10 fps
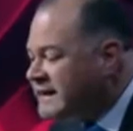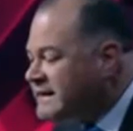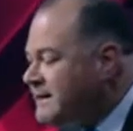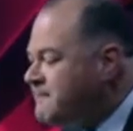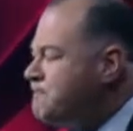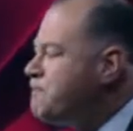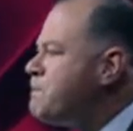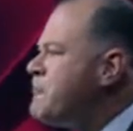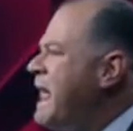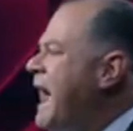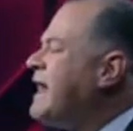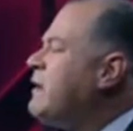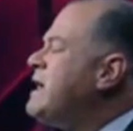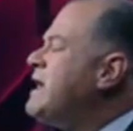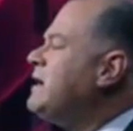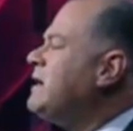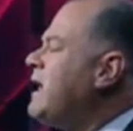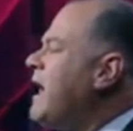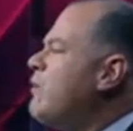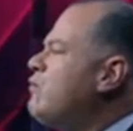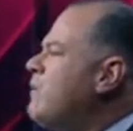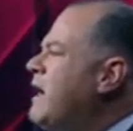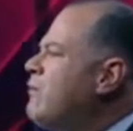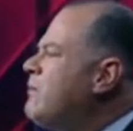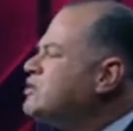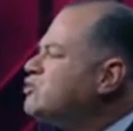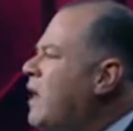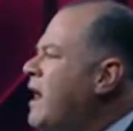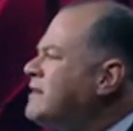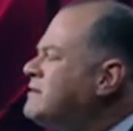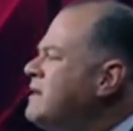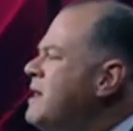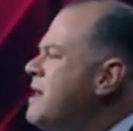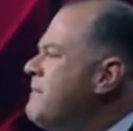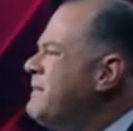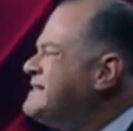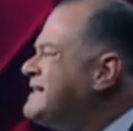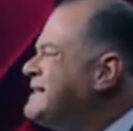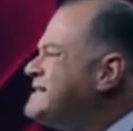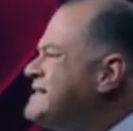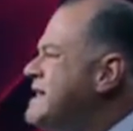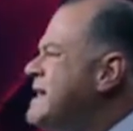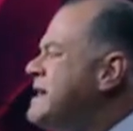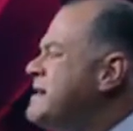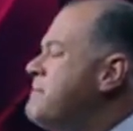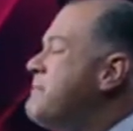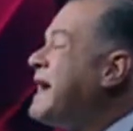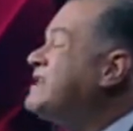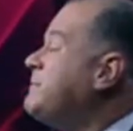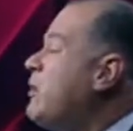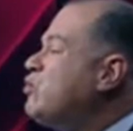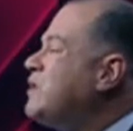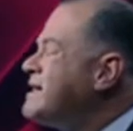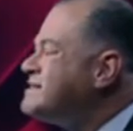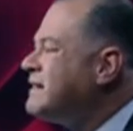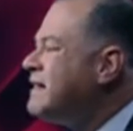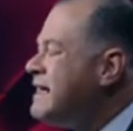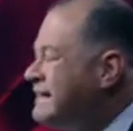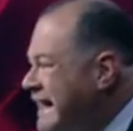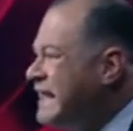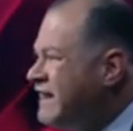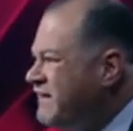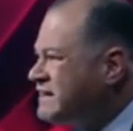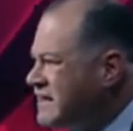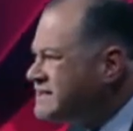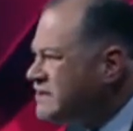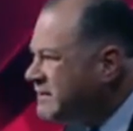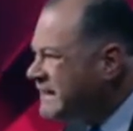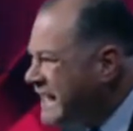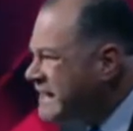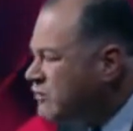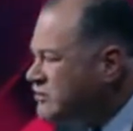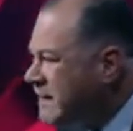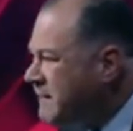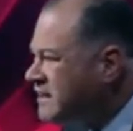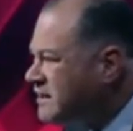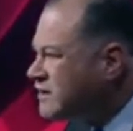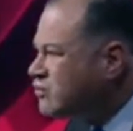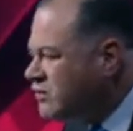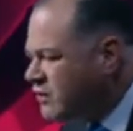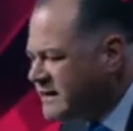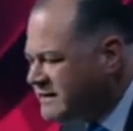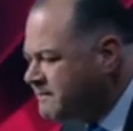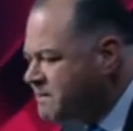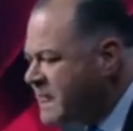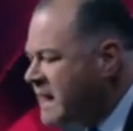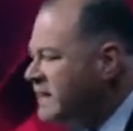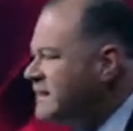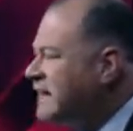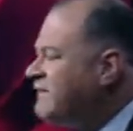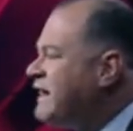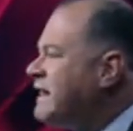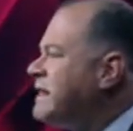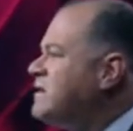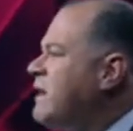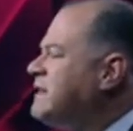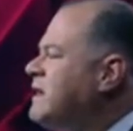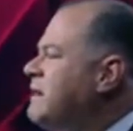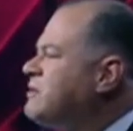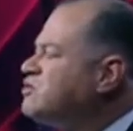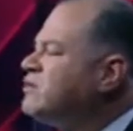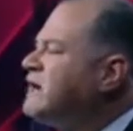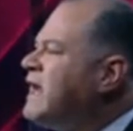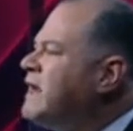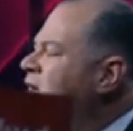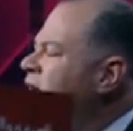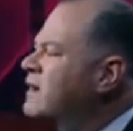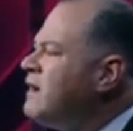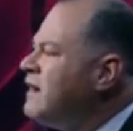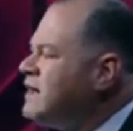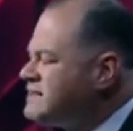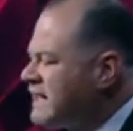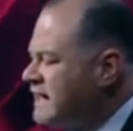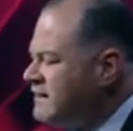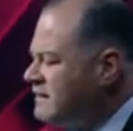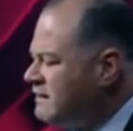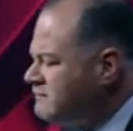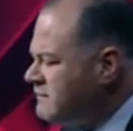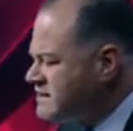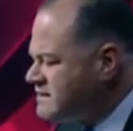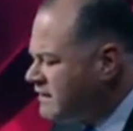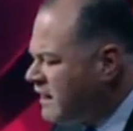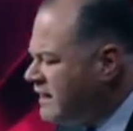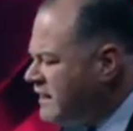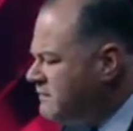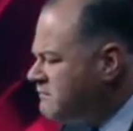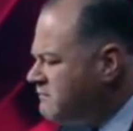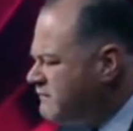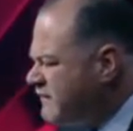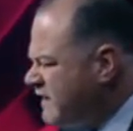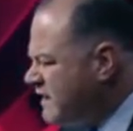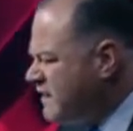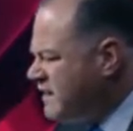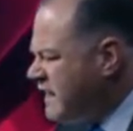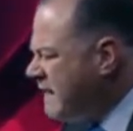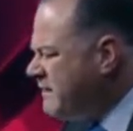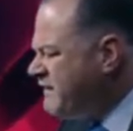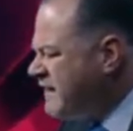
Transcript: عندي عناوين او او مشروعات من اثنين ما كانتش موجوده اصلا ده اللي لفت نظري وانا بتكلم قدام حضراتكم دلوقتي يعني فعلا دلوقتي مشروع الجلاله لسه كان اصدقائي في الايام اللي فاتت